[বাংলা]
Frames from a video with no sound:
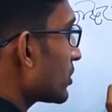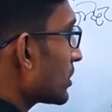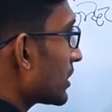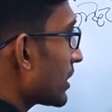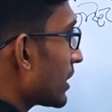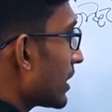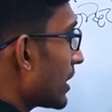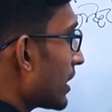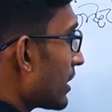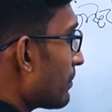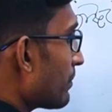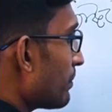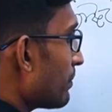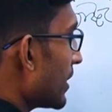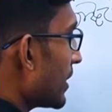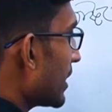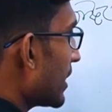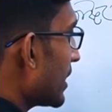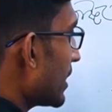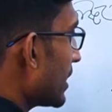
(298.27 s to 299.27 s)
এ বি
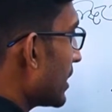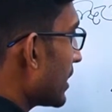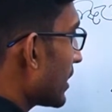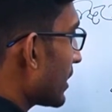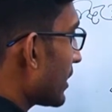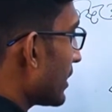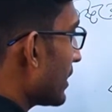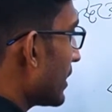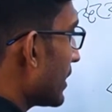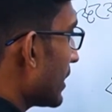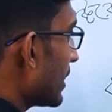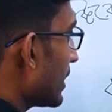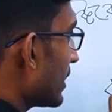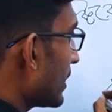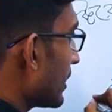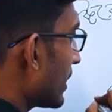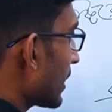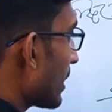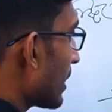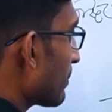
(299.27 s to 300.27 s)
ডি থেকে
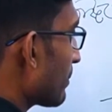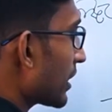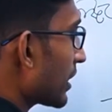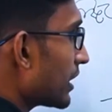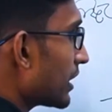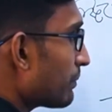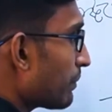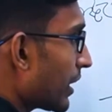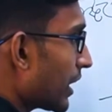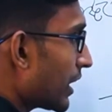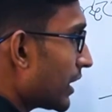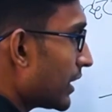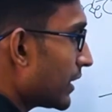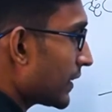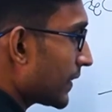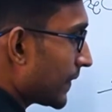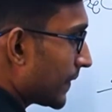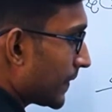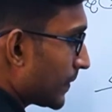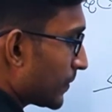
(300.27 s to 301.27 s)
আমরা কি পাই
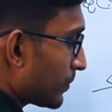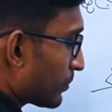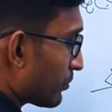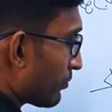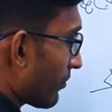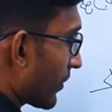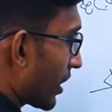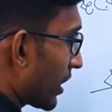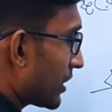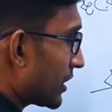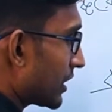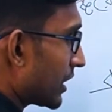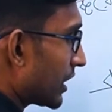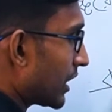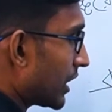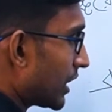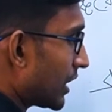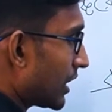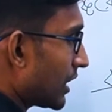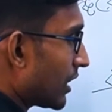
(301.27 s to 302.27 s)
যে
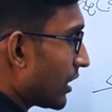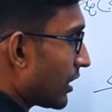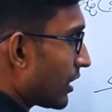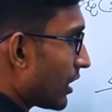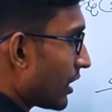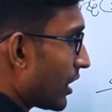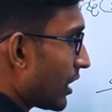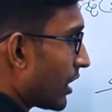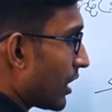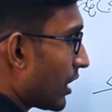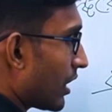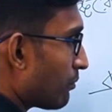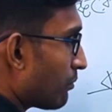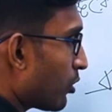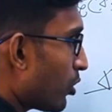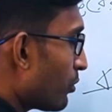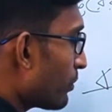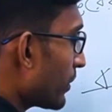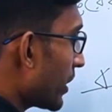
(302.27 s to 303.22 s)
ভূমি